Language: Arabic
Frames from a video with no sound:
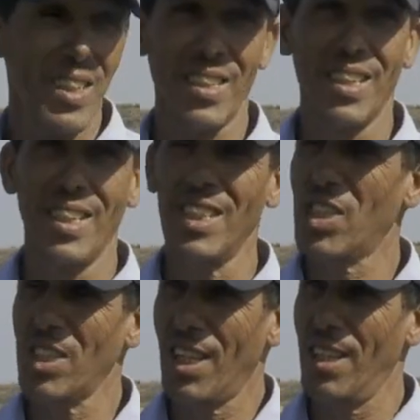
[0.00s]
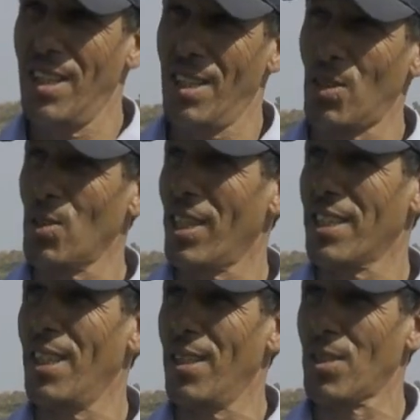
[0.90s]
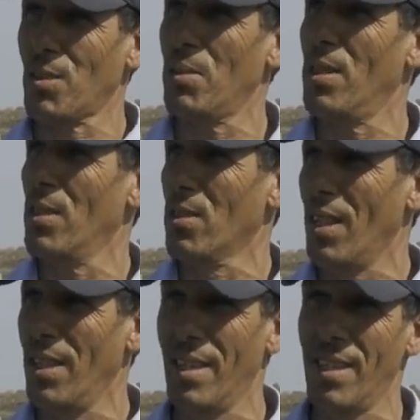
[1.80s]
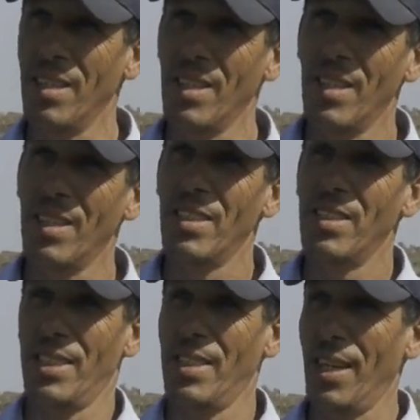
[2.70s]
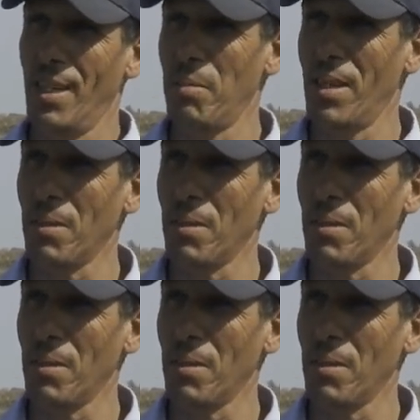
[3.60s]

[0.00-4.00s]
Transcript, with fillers: عندنا شي ديال الخضار ديال القصبار وديال النعناع